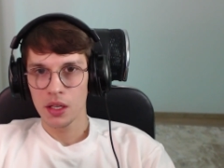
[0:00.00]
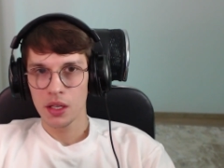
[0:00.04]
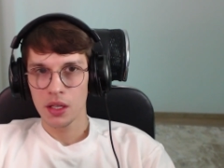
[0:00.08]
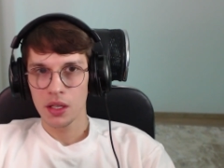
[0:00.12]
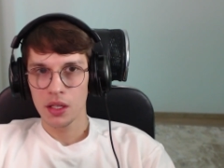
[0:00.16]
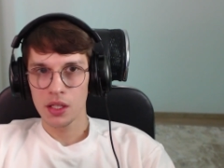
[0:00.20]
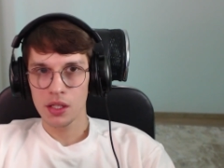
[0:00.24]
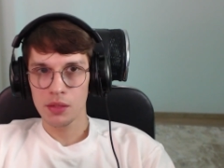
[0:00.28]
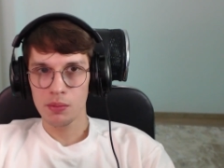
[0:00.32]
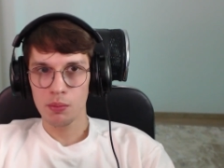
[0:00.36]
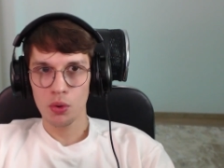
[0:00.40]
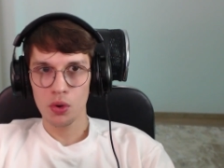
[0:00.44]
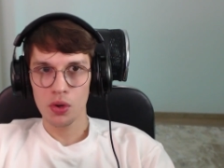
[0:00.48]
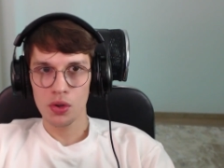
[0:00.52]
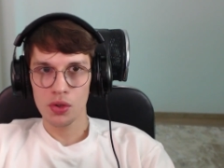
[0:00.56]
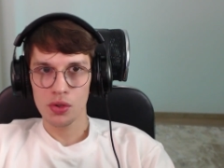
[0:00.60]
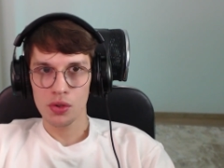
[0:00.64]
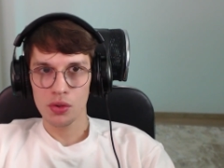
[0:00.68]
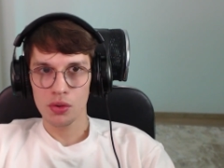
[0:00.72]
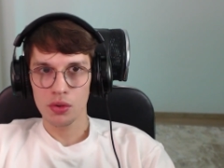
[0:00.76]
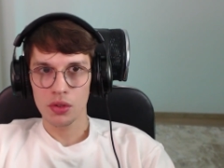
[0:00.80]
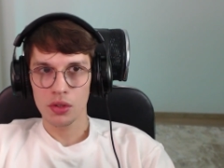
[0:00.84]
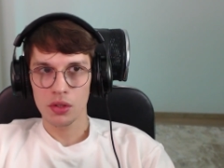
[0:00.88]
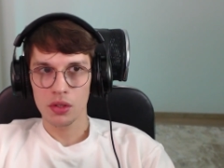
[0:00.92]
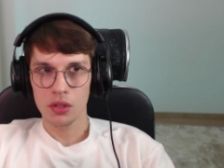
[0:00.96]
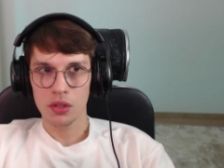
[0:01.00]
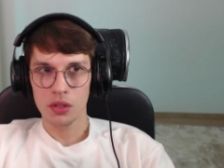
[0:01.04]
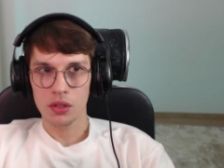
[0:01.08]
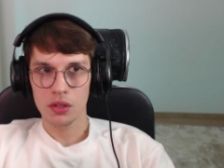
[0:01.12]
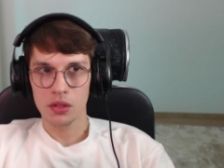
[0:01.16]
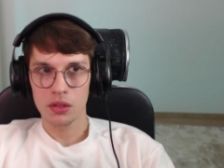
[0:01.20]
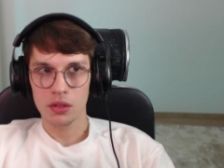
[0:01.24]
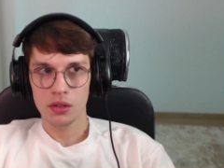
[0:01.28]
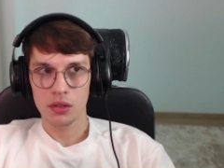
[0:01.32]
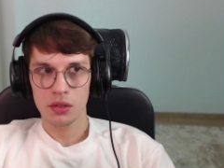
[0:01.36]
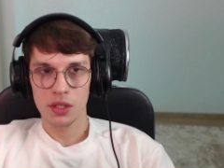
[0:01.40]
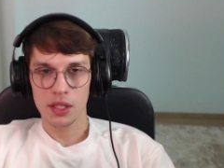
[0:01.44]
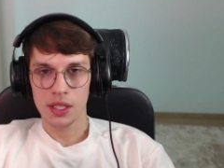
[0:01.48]
используют
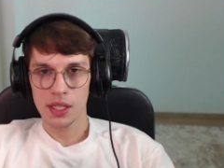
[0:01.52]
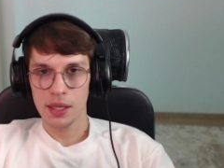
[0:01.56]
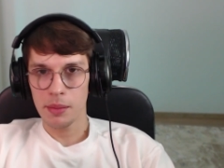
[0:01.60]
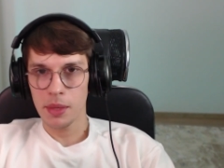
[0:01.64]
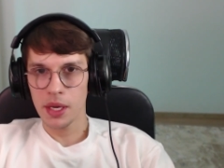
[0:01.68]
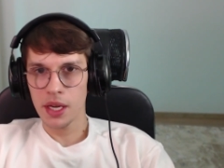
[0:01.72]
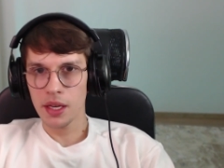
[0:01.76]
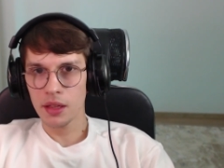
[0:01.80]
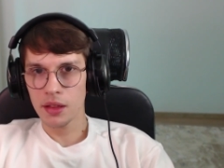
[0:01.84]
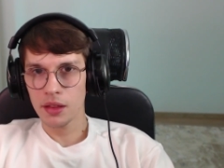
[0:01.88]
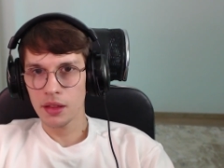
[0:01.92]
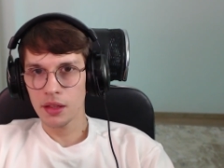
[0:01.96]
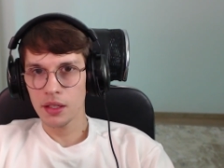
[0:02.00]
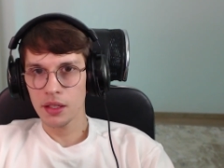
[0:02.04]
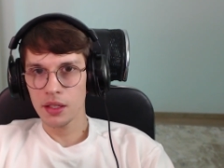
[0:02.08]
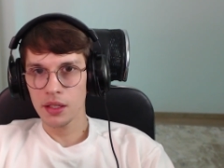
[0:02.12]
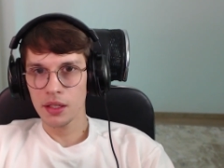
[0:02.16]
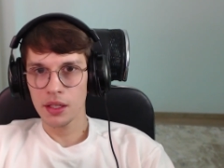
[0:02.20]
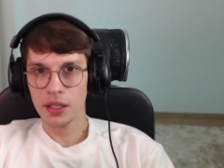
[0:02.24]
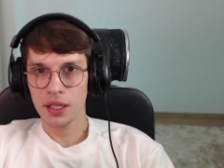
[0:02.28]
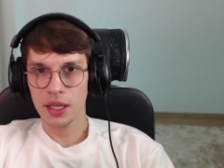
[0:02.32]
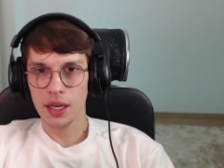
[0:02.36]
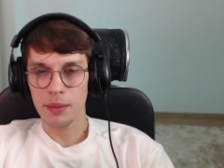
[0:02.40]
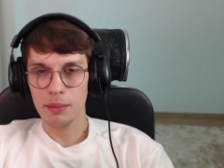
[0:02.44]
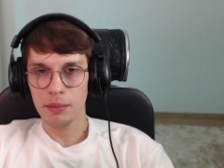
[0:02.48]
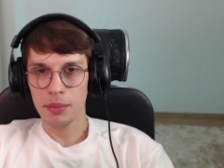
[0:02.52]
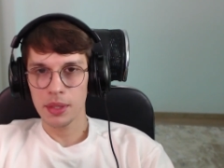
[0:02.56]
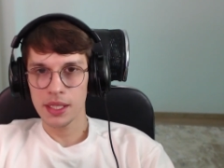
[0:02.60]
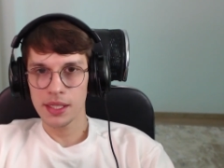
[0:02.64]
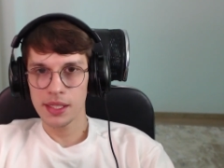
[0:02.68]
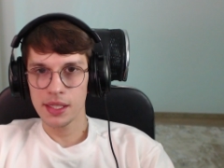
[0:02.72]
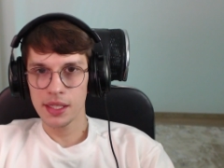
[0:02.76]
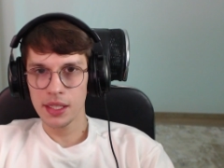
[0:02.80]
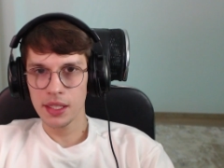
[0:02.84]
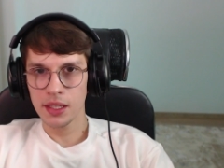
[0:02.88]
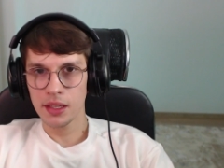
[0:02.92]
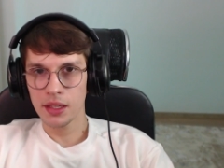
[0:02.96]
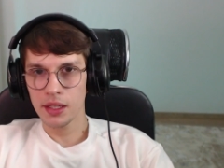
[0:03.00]
э, цементы,
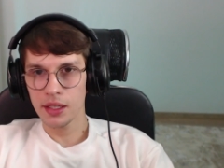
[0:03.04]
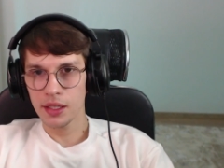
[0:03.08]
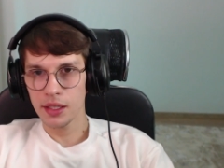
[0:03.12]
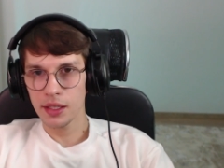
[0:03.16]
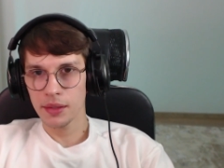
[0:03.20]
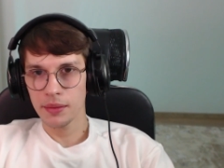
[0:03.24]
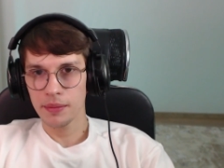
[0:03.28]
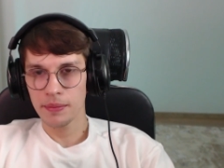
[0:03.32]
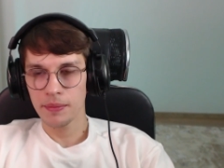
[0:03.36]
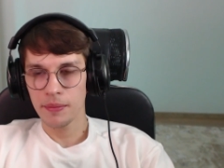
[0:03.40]
композиты.